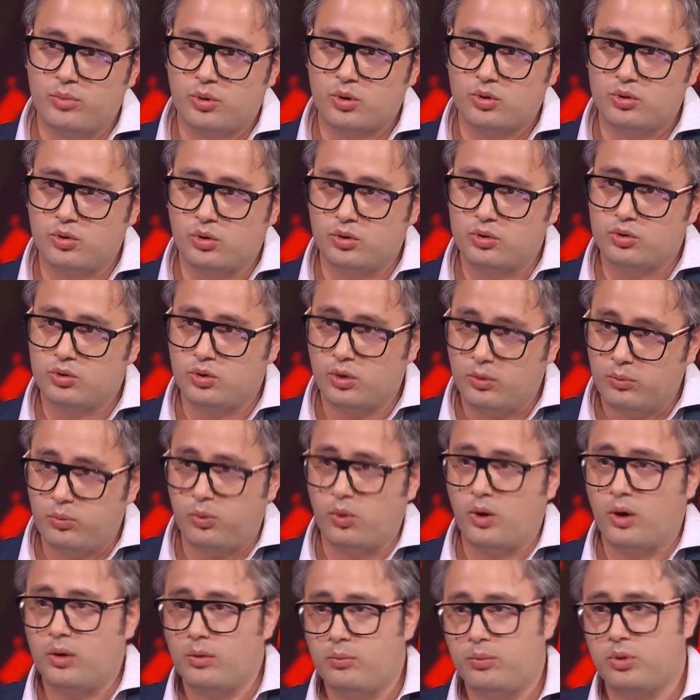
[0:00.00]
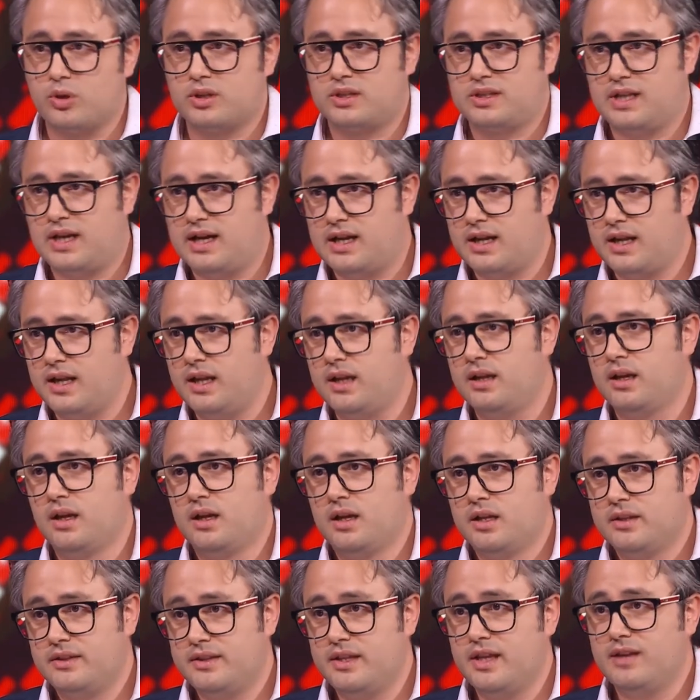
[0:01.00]
prodotto può
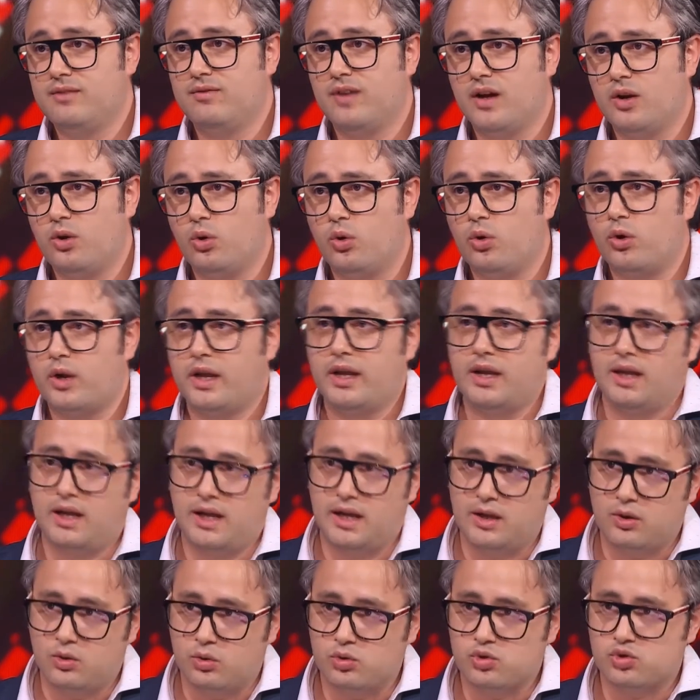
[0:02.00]
portare del valore al